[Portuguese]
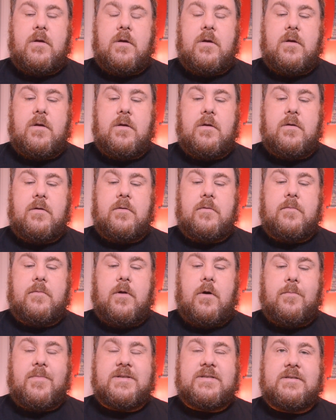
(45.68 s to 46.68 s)
a
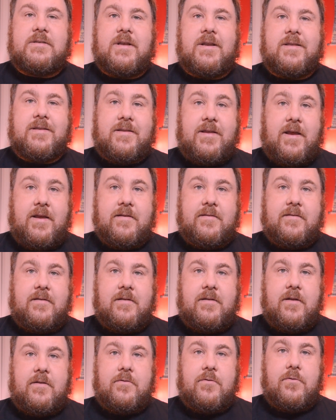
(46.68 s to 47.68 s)
ah, uma certeza
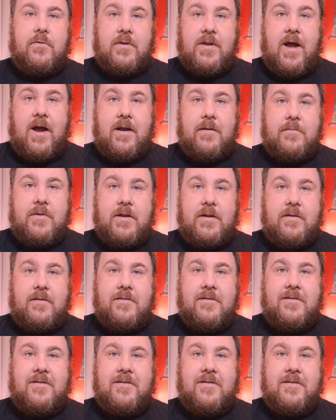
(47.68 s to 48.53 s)
dentro do Dharma. Né?